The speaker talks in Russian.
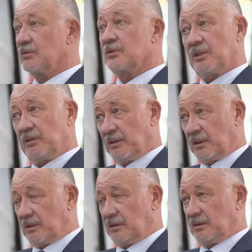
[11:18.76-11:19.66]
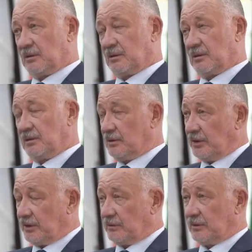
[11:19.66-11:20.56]
и он деревянный, из
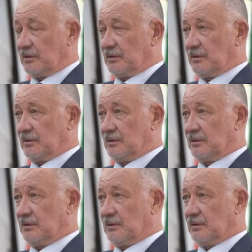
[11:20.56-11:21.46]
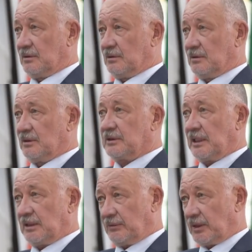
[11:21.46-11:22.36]
дерева. С
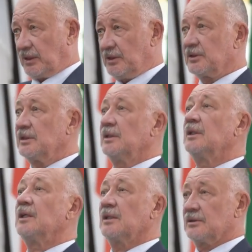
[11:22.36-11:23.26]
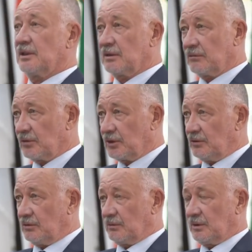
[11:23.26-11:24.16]
садом на крыше, с садом внутри
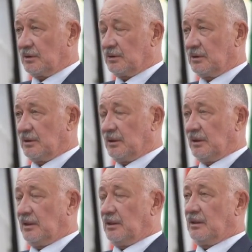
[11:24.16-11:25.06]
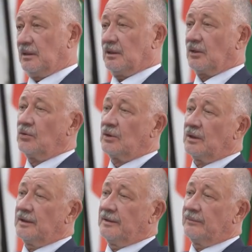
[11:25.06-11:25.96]
дома. Так вот,
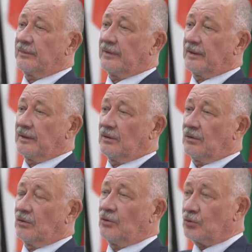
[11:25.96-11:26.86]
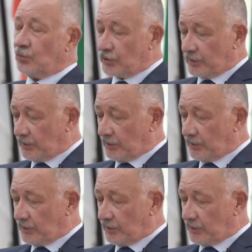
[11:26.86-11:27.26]
он тоже